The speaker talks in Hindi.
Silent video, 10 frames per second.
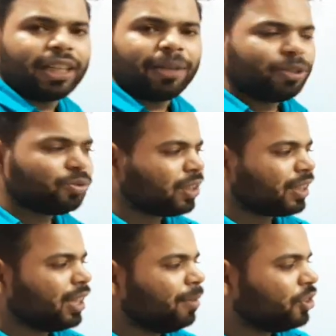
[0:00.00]
बनाने के बाद जो
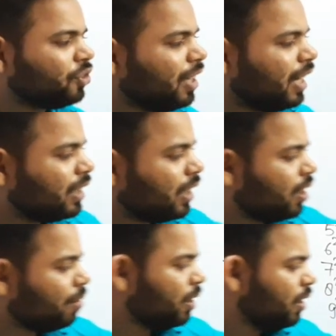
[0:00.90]
संख्या बची है
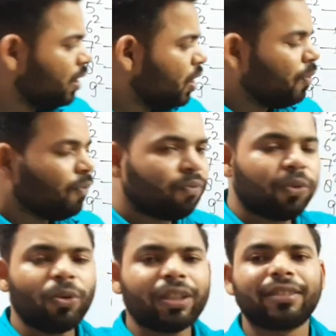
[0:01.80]
अंठानवे
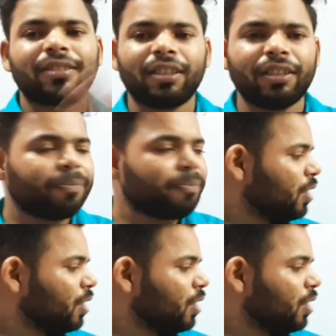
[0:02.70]
वो किसके